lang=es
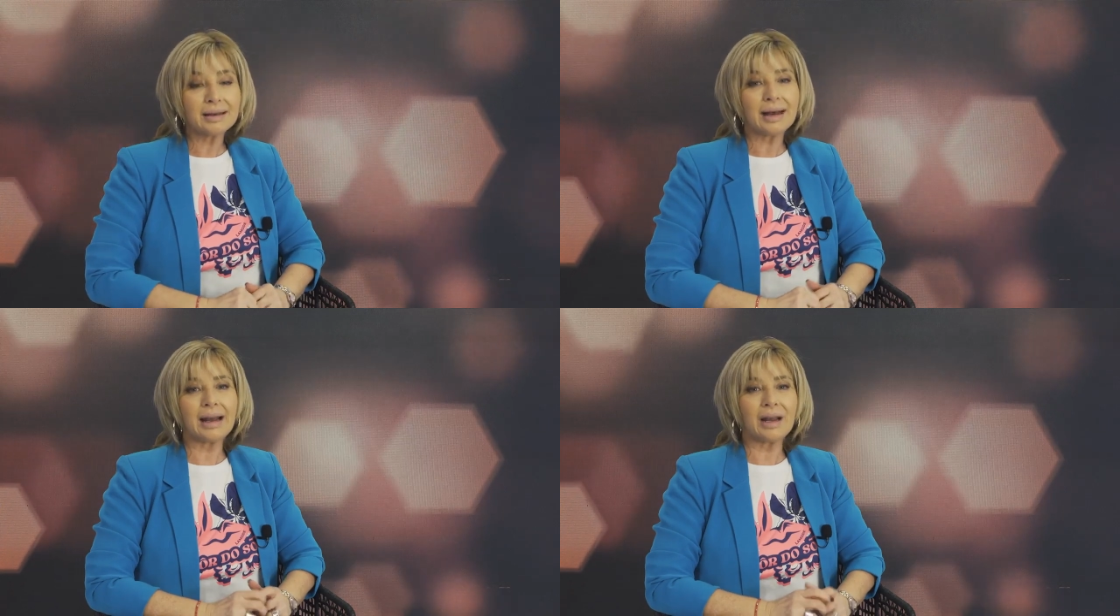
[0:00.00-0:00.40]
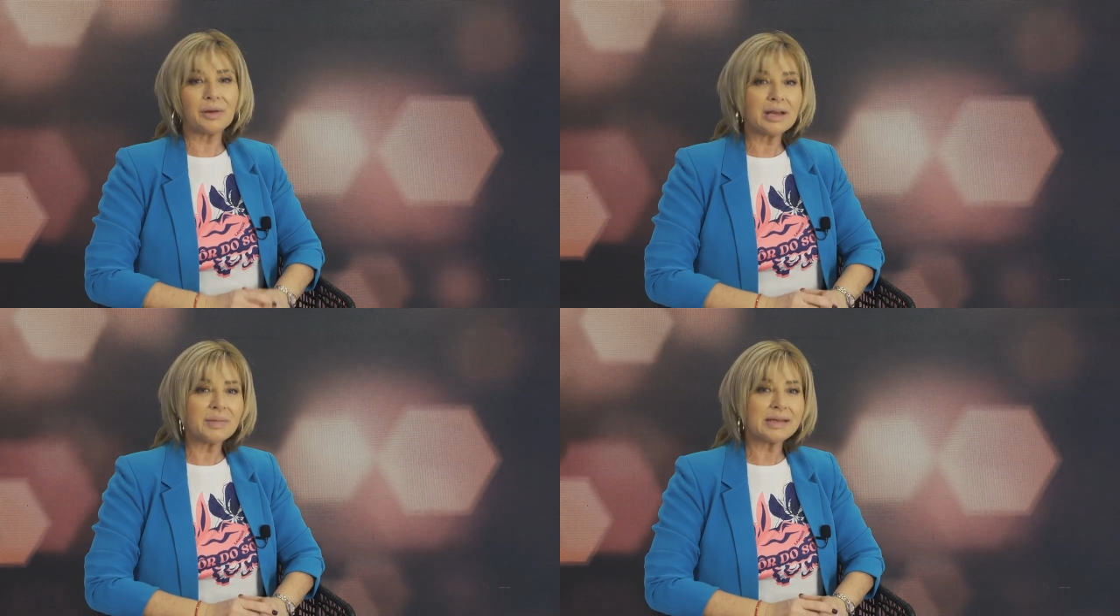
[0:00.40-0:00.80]
a la
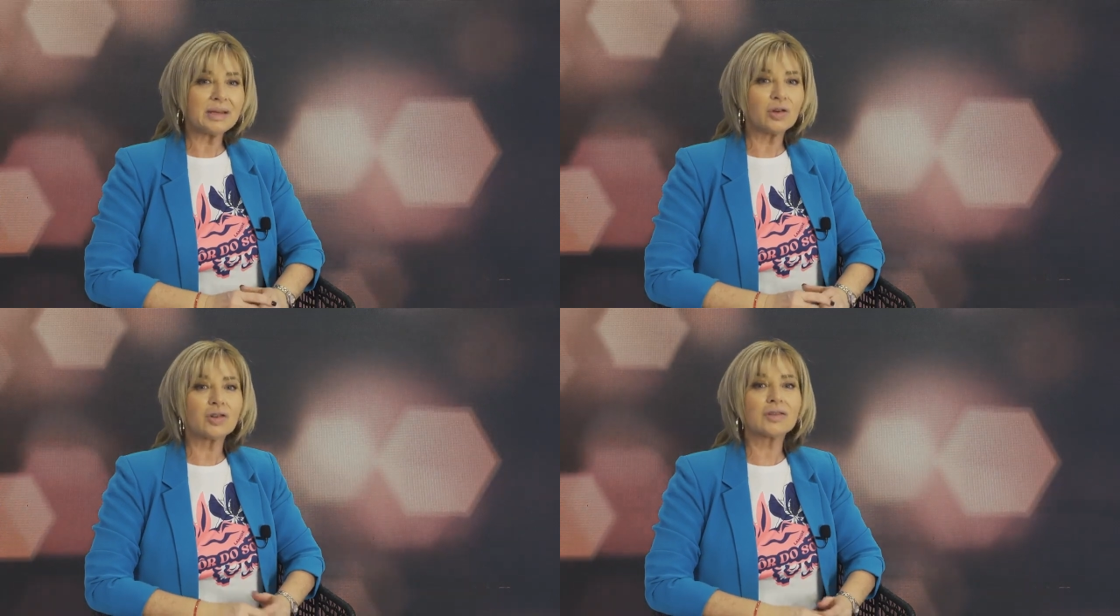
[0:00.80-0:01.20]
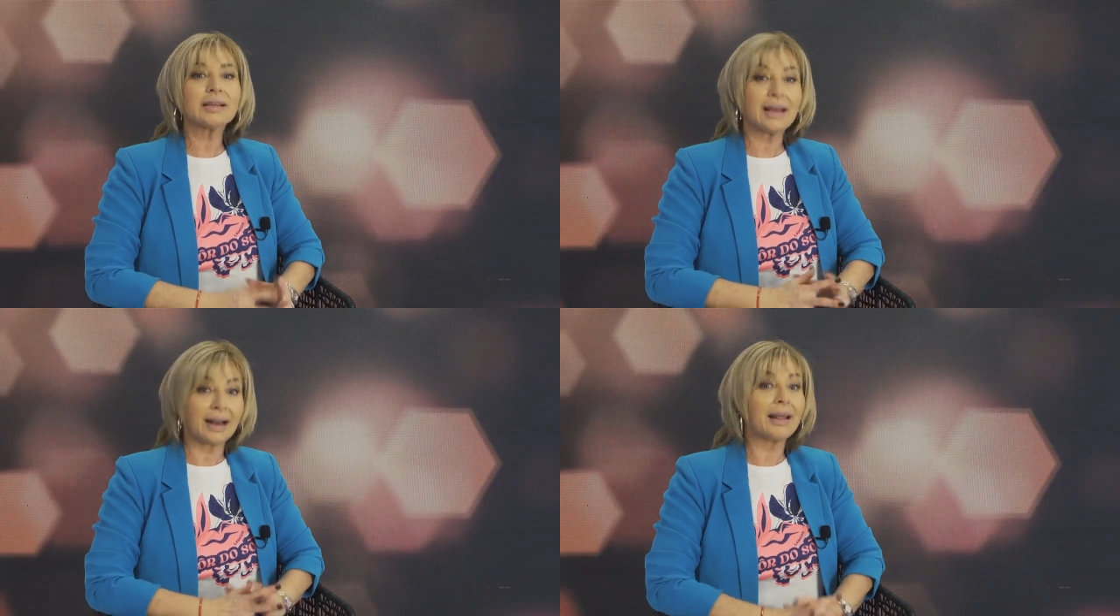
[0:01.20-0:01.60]
vida de mis hijos y
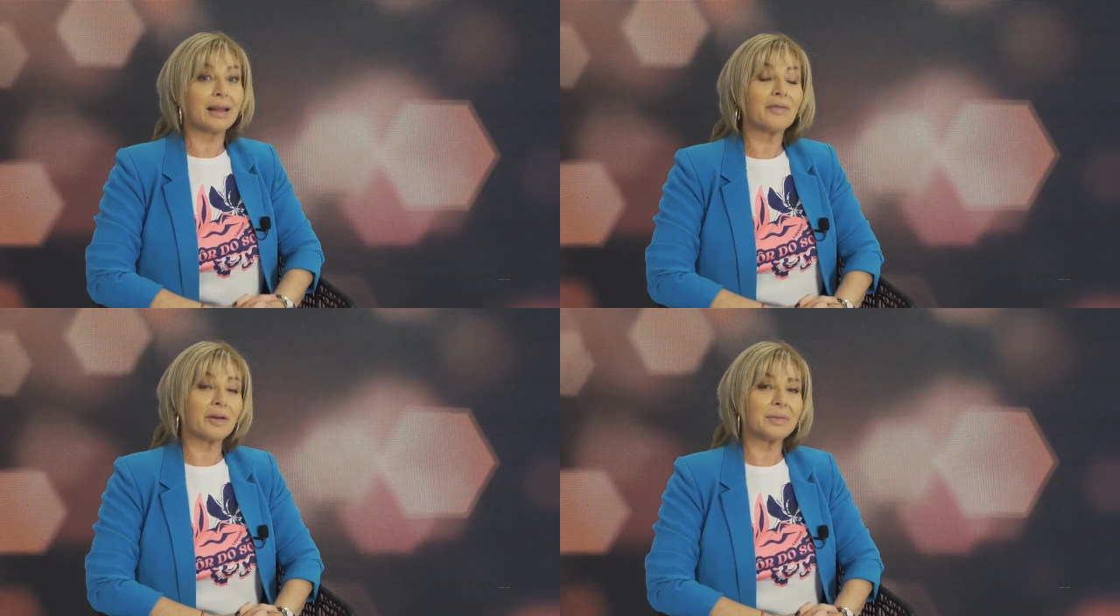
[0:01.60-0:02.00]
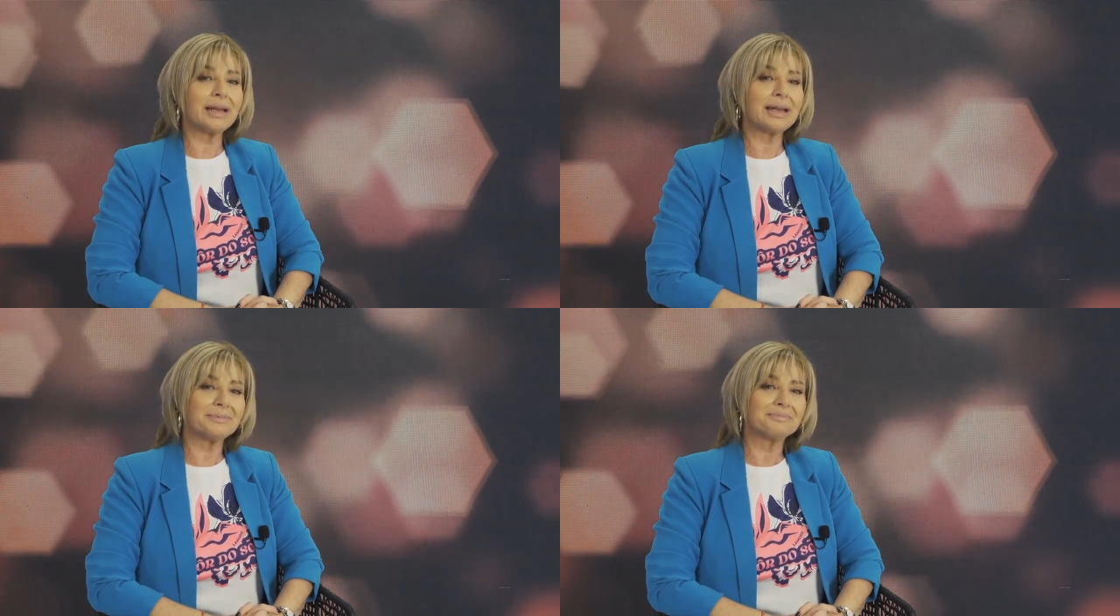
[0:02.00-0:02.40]
a la de la familia.